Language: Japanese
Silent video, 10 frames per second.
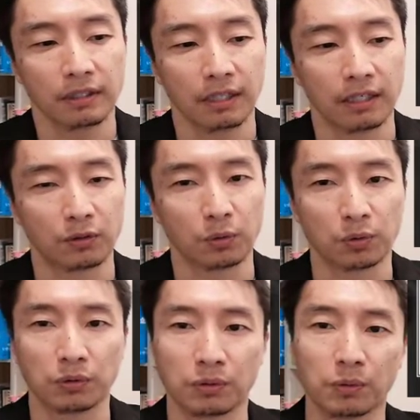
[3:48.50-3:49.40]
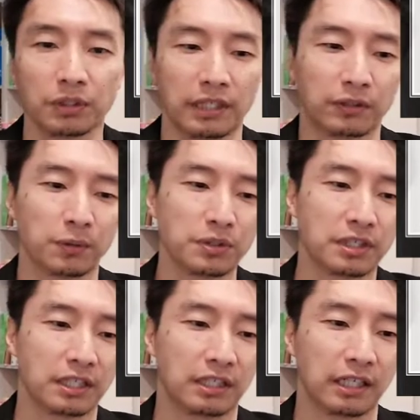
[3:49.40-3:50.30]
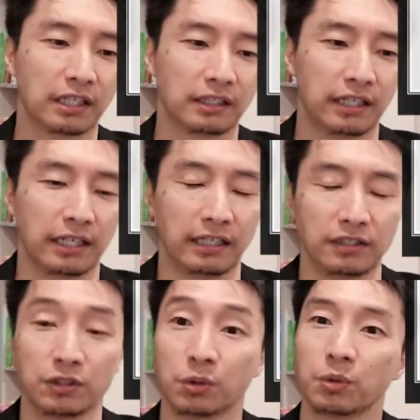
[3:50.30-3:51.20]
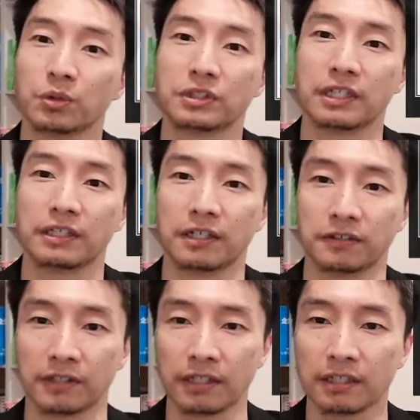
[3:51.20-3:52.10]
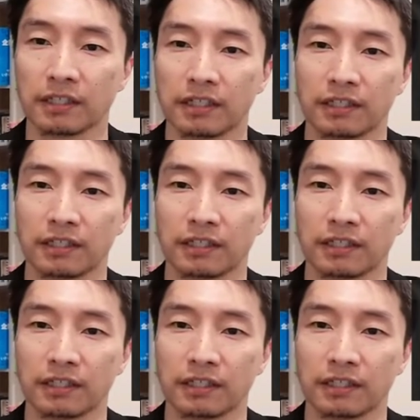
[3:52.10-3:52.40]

で、えっと、特にね、組織の中で仕事をしていてですね、